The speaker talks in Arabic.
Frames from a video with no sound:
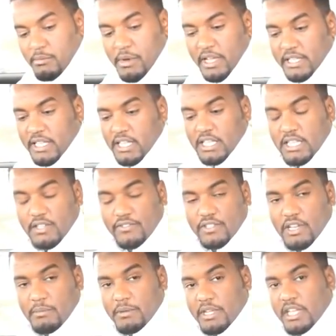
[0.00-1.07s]
بعد كده
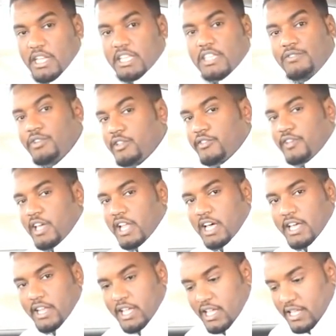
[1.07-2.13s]
تفتح من هنا تفيد فيها
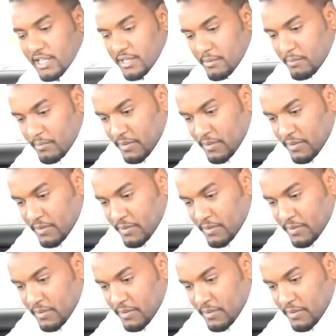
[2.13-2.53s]
الحركة دي